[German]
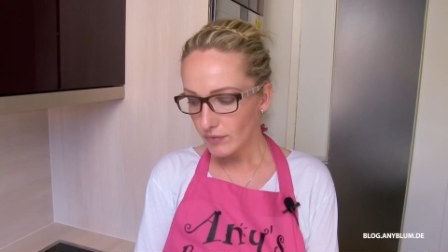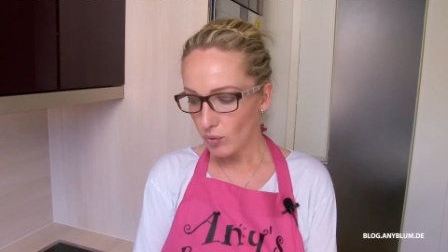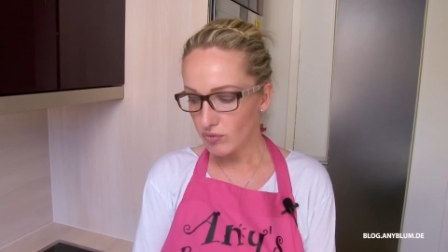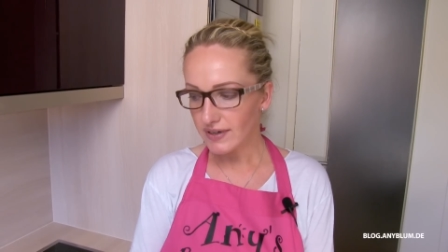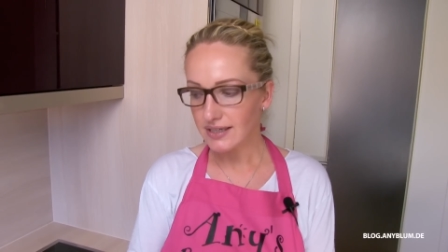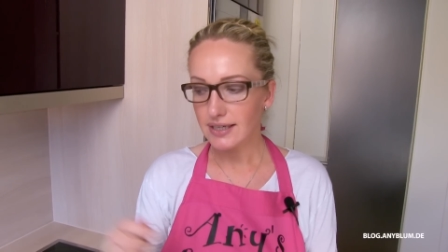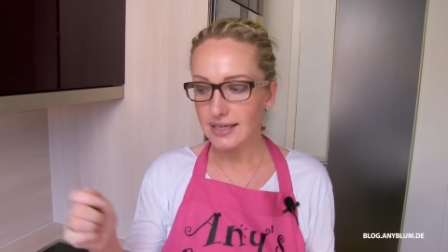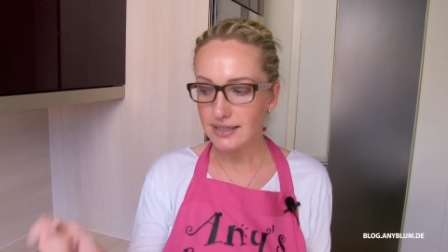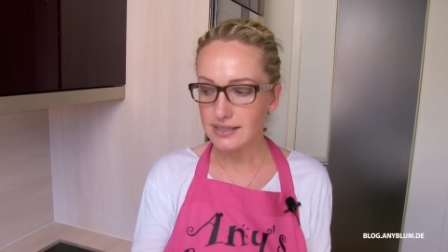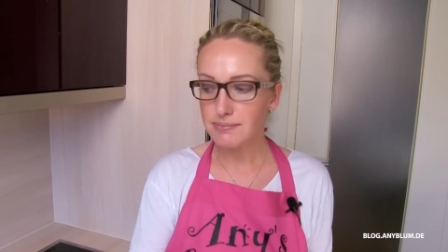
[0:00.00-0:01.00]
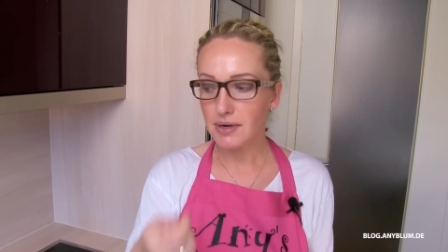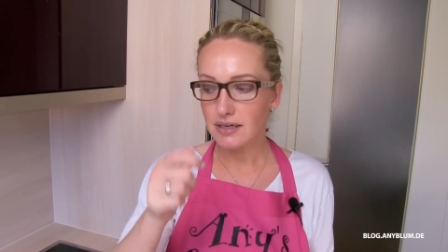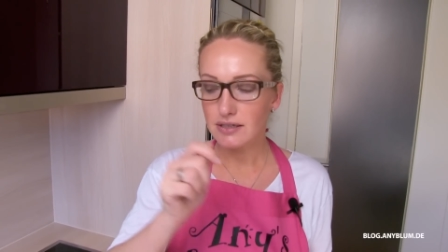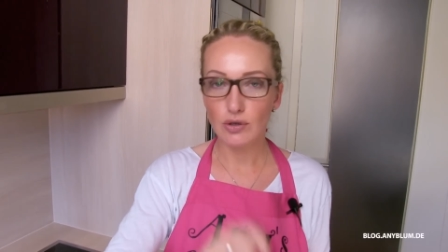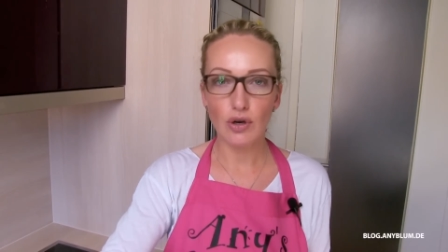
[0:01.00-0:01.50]
Und wenn ihr jedes
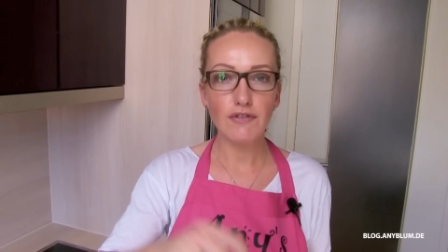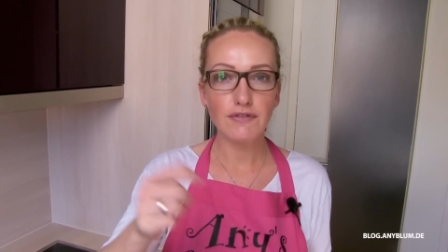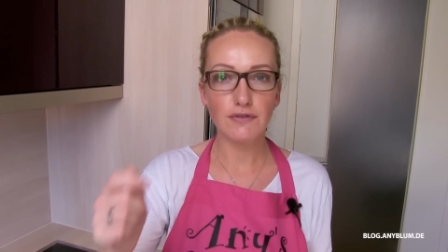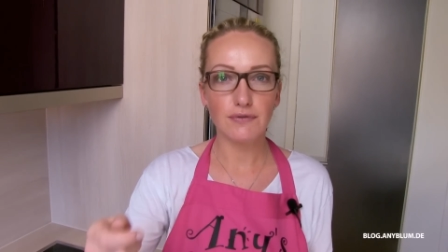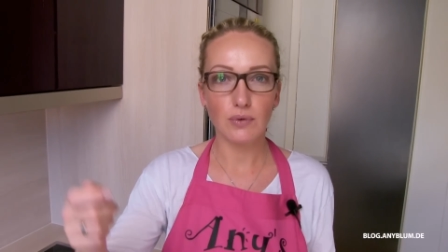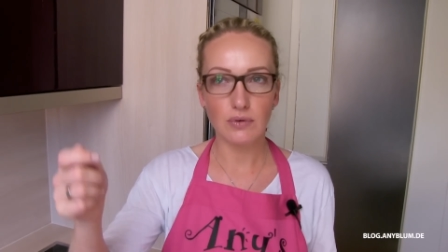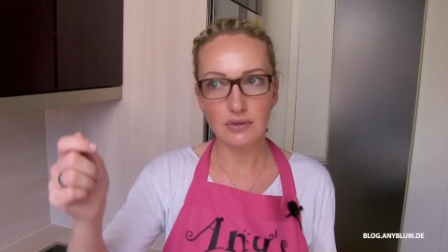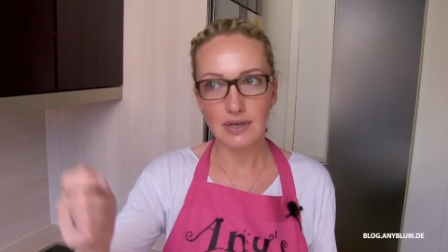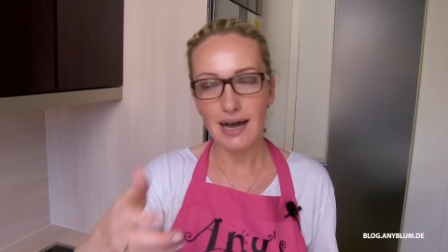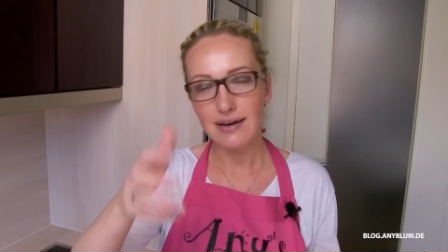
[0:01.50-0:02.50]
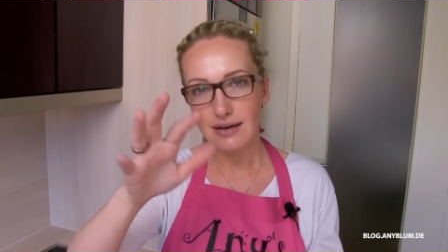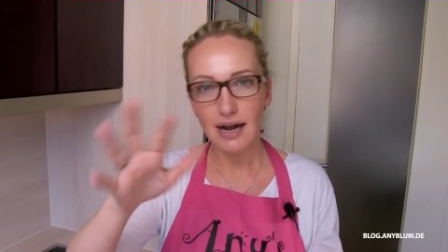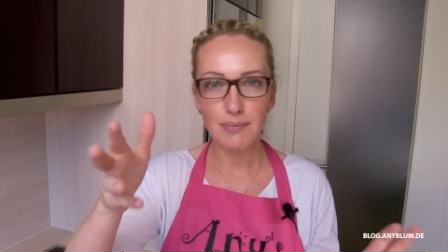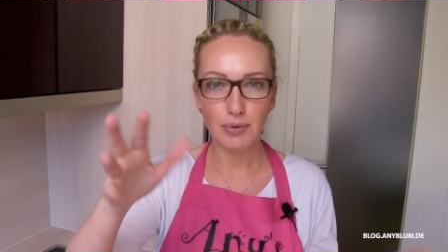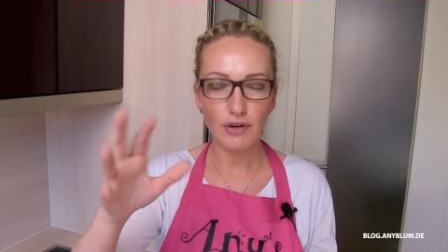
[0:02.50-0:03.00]
Mal einen Löffel,
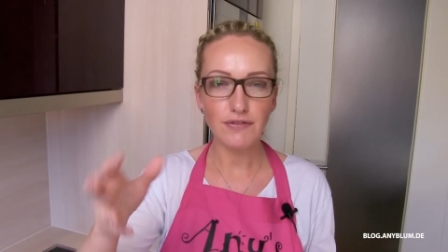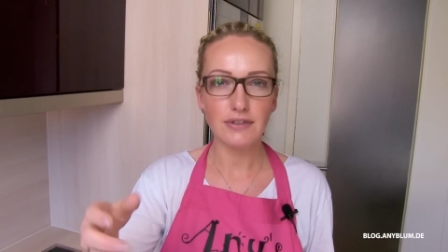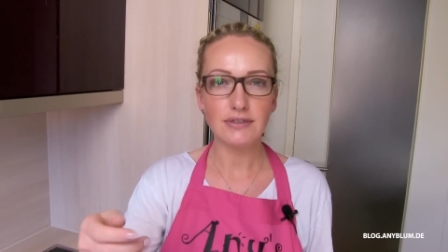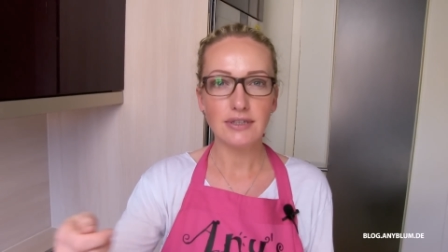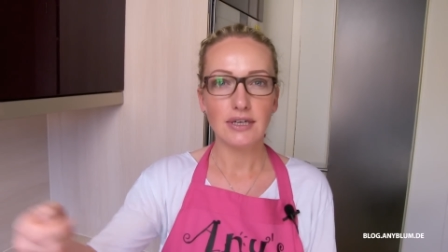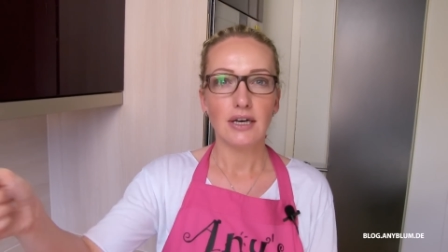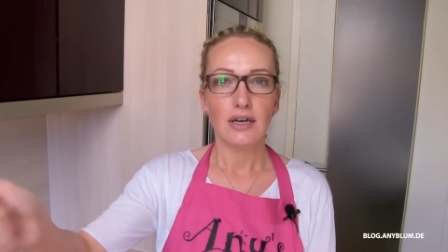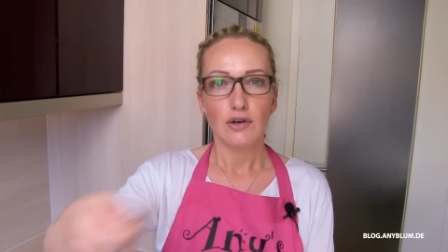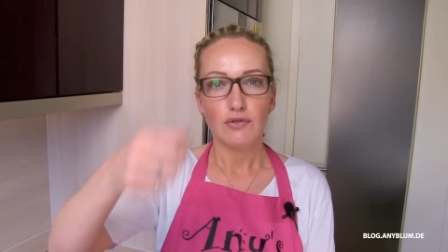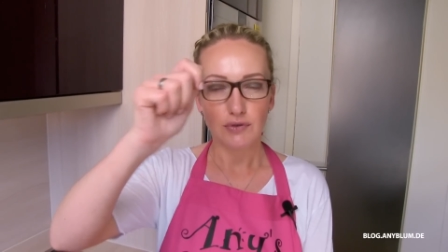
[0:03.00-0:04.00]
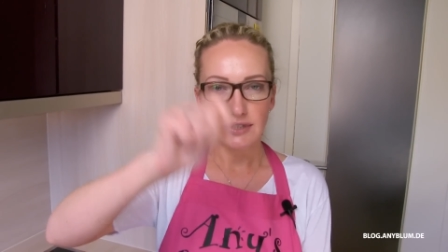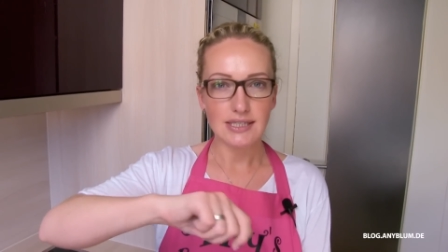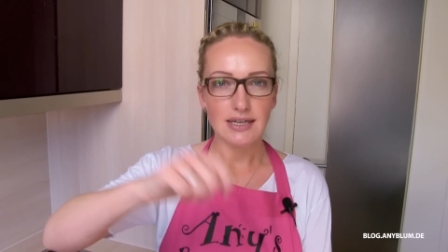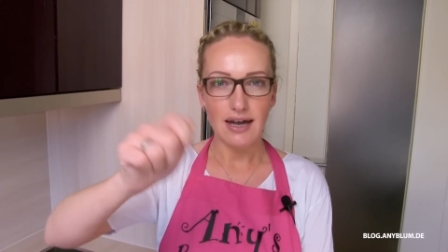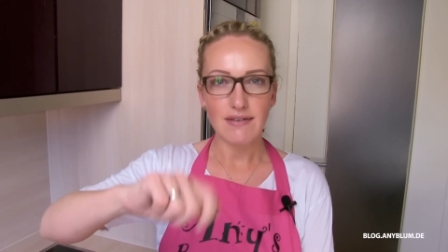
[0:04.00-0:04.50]
eineinhalb Löffeln von
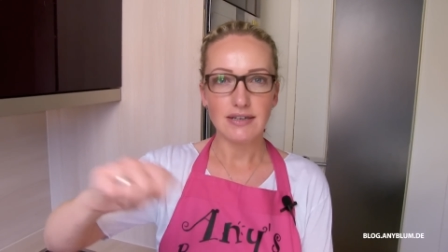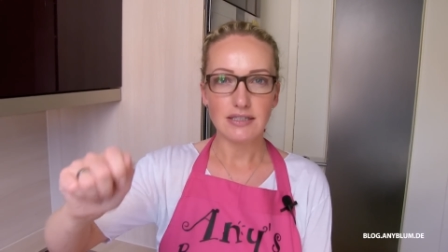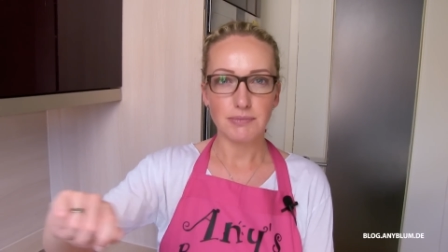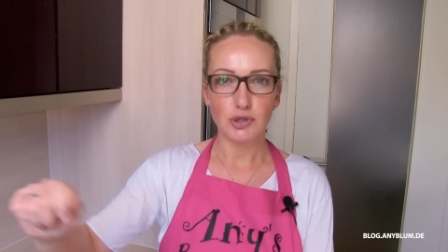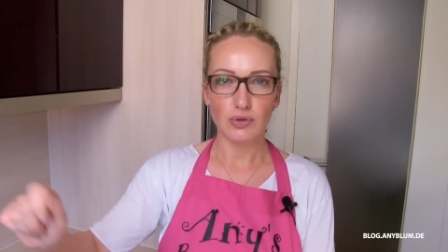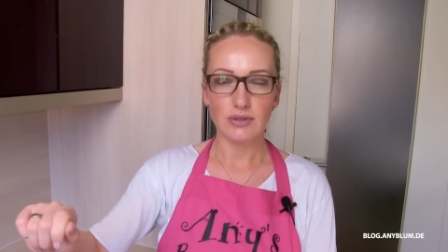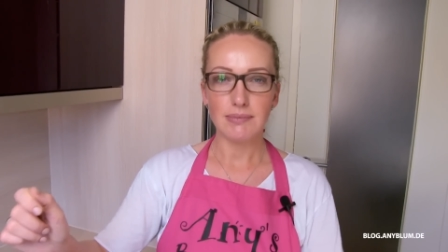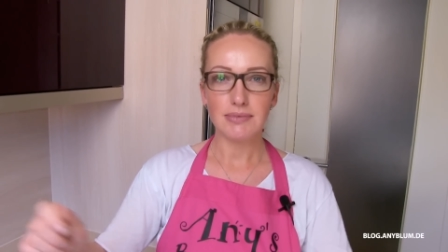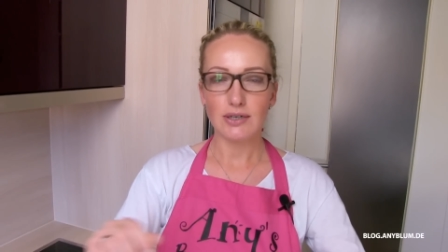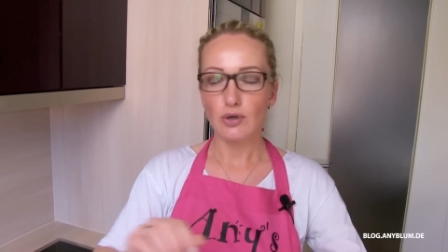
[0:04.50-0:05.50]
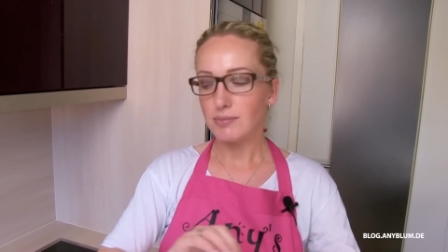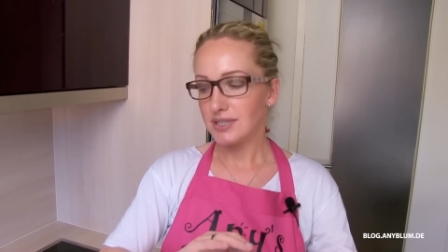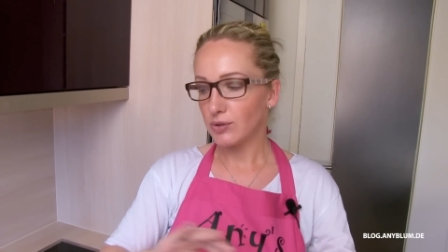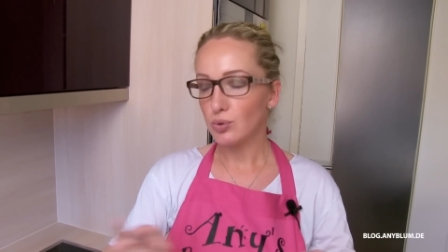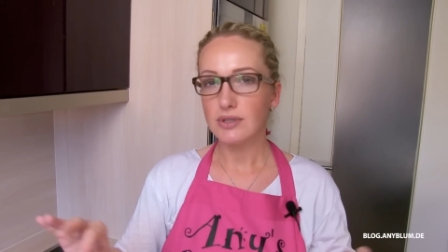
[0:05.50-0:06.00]
dieser Eiweißmischung nehmt, da
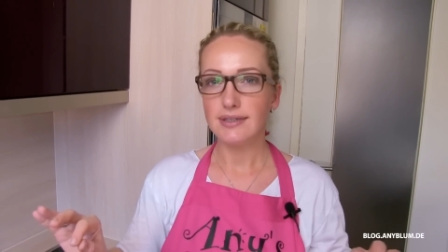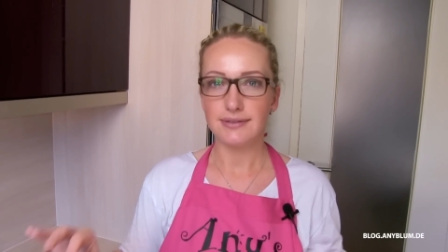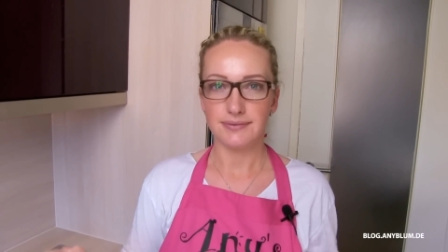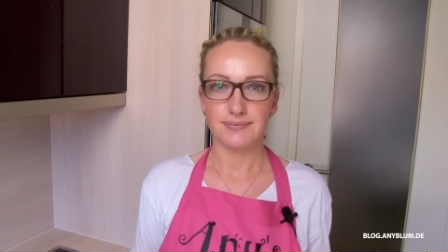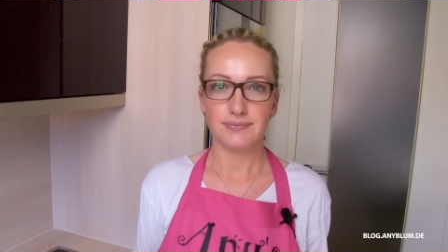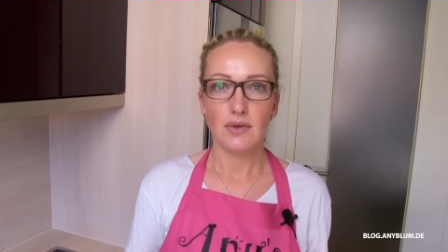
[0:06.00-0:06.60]
kommt ihr gut hin.